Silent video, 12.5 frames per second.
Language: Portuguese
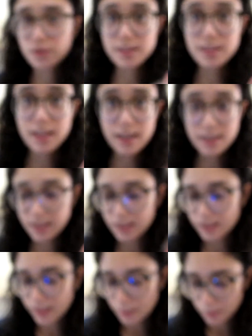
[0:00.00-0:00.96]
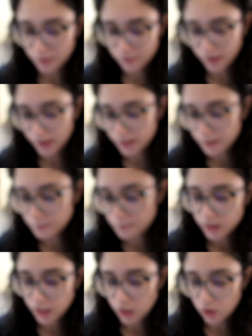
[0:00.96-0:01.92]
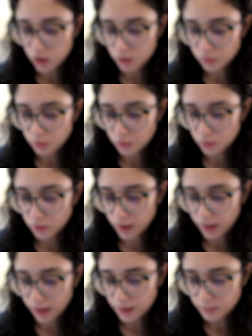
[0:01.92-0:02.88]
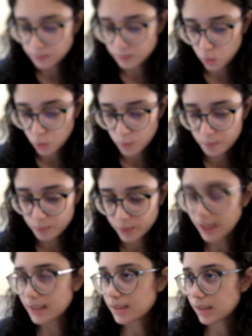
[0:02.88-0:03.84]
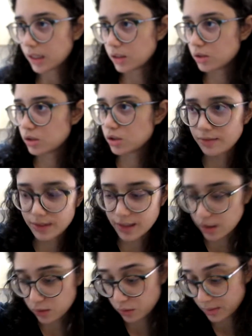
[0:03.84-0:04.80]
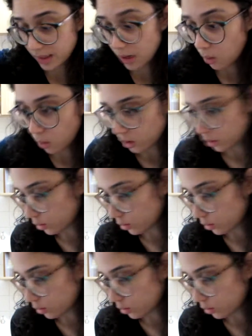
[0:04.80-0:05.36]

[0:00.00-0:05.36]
fazendo a receita da Paveg e agora eu vou colocar o azeite. Na verdade vou usar óleo.